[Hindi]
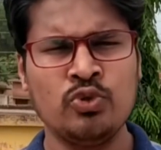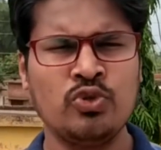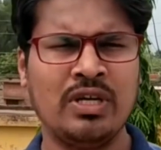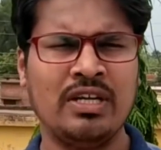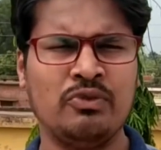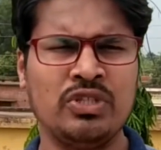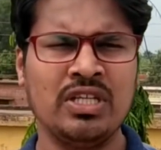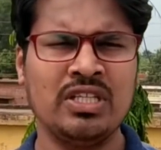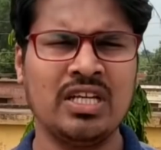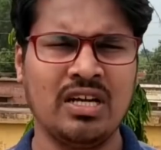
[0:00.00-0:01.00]
दूध जो है
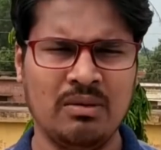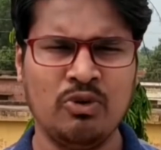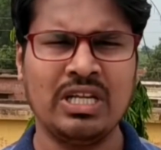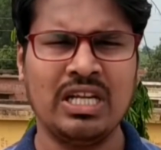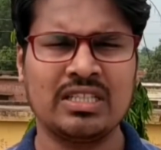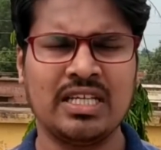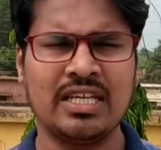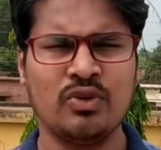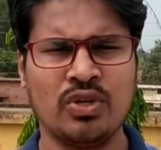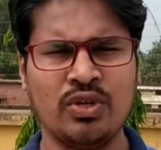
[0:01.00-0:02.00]
वो धीरे धीरे कम होने
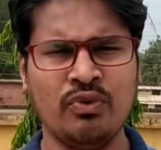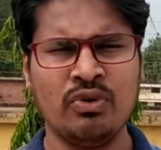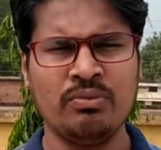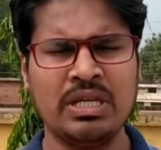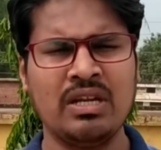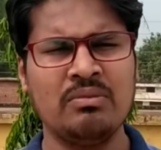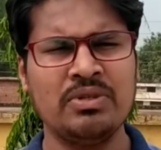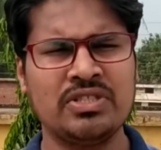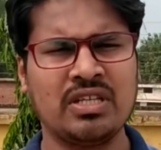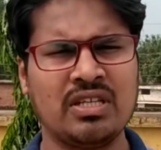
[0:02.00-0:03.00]
लगता है क्योंकि वो
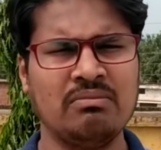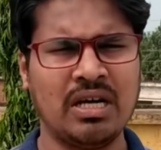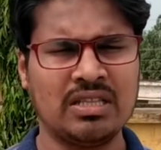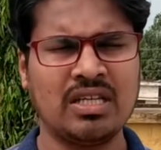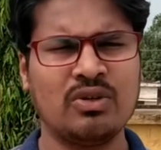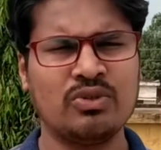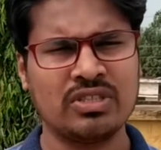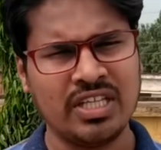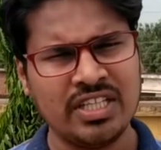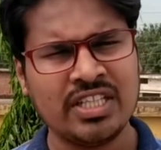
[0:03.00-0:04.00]
मिनरल मिक्सचर की
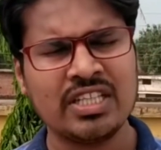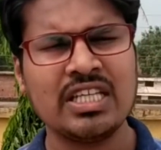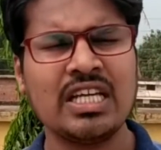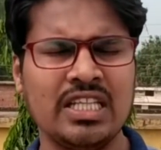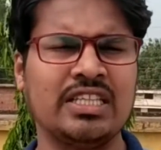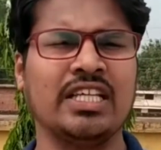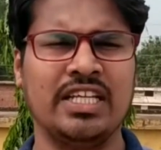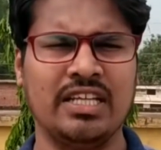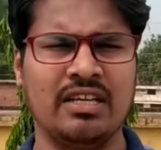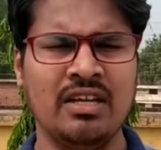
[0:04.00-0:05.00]
मात्रा को सही नहीं देते या
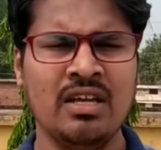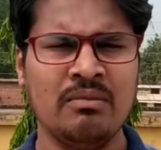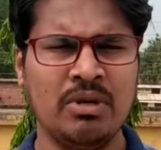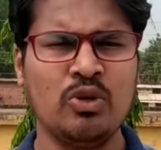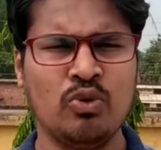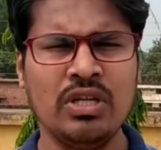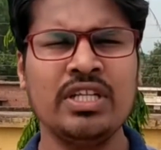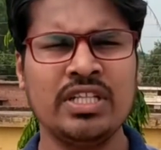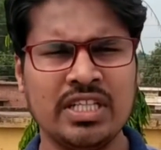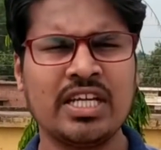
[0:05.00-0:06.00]
देते ही नहीं है
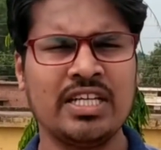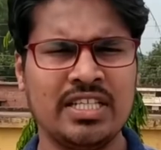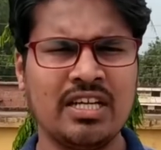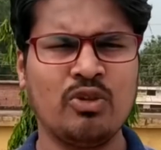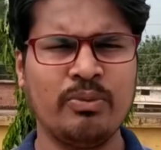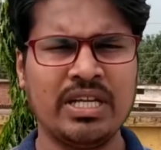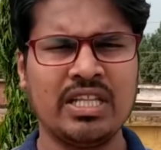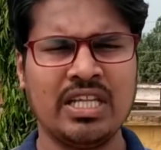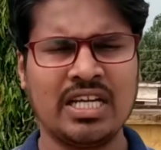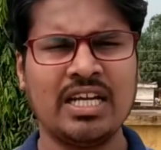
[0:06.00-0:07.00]
बिल्कुल ही नहीं देते कई जगह
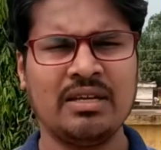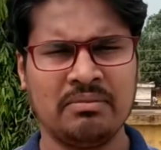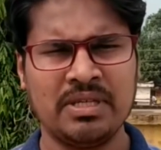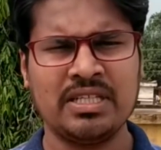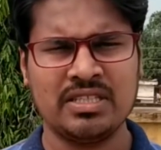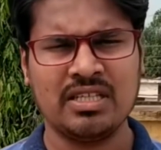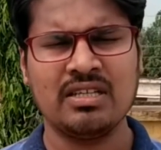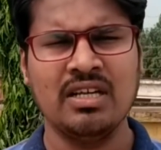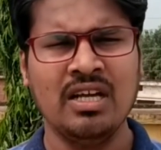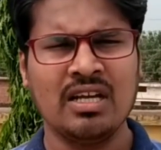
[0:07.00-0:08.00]
तो मैंने देखा है मेरे
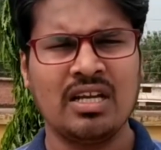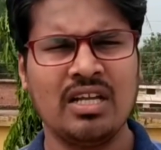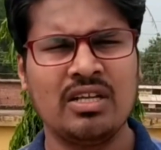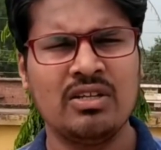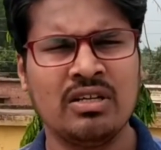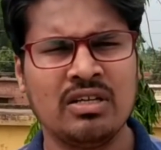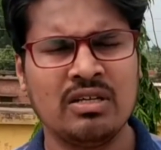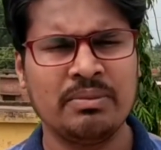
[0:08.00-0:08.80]
से कई